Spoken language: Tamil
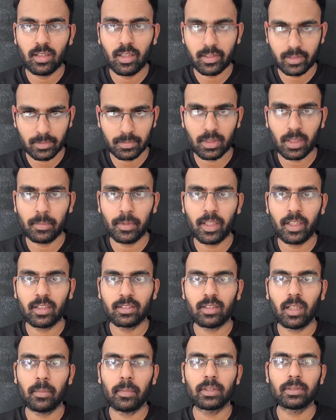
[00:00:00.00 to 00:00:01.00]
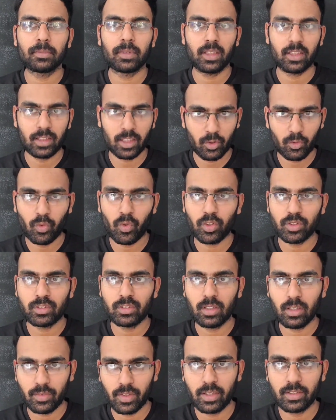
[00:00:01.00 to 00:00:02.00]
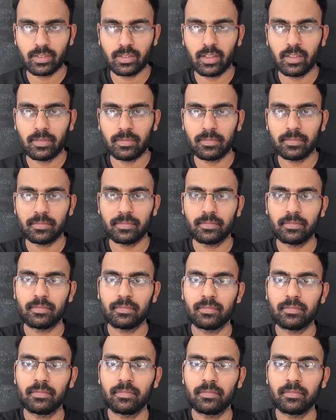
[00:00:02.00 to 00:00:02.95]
லைக் சப்ஸ்கிரைப் பண்ணி ப்ரெஸ் பண்ணுங்கள் தேங்க்ஸ் ஃபார் வாட்சிங் ஹவர் நெக்ஸ்ட்